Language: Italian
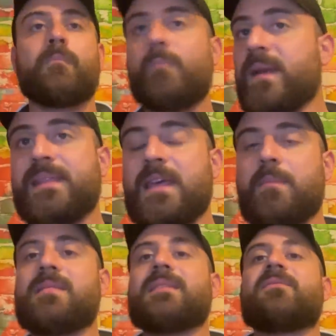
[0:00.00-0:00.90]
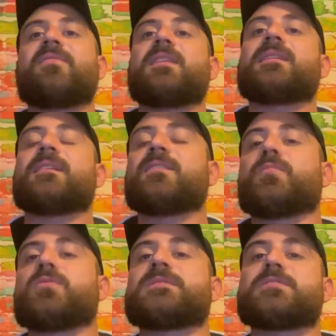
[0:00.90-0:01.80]
praticamente infinite a
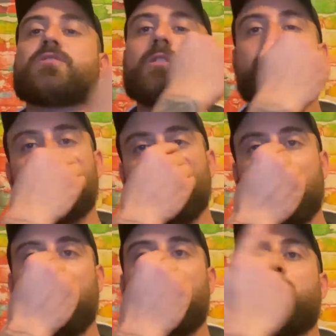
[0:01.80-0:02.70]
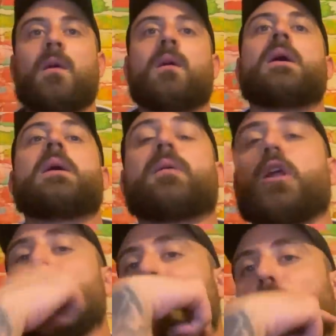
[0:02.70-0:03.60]
disposizione.
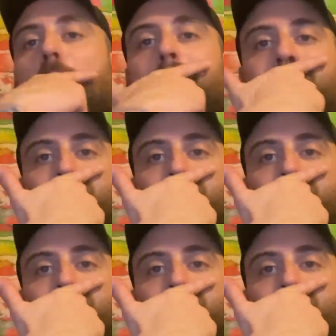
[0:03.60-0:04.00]
Però